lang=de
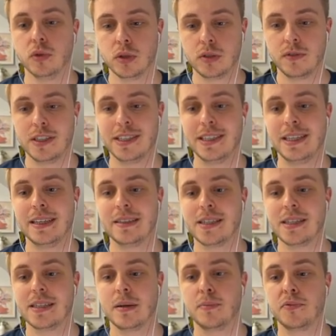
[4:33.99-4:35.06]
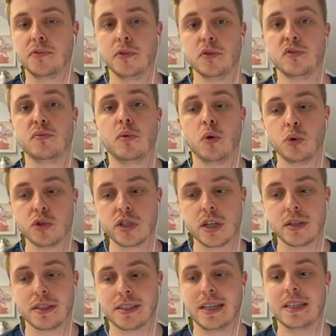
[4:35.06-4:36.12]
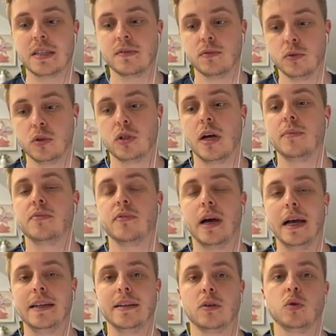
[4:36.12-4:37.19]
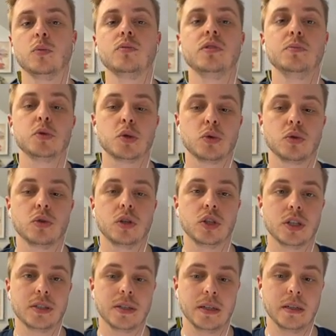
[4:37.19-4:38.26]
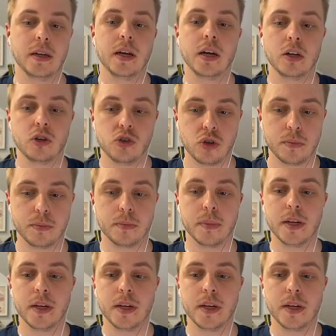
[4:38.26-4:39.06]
Wir sehen hier insgesamt fünf Poster und das Ganze wird am Freitag um 17 Uhr deutscher Zeit droppen